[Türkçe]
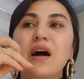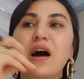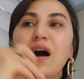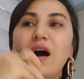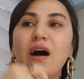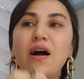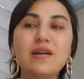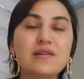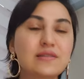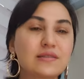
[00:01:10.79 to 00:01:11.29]

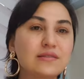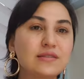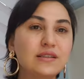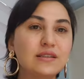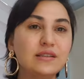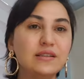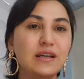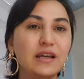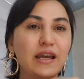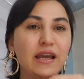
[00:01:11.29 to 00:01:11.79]

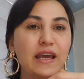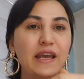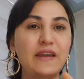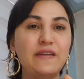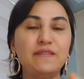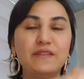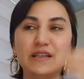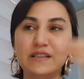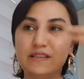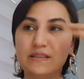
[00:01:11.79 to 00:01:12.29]
artı
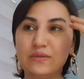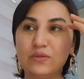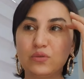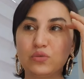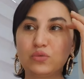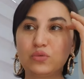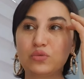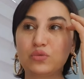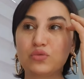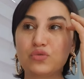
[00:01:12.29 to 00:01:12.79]
evresine
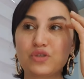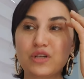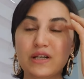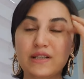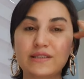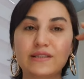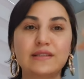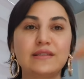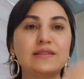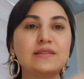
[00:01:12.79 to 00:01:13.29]

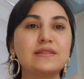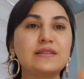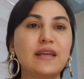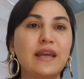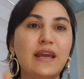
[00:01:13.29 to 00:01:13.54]
oturtacaksınız.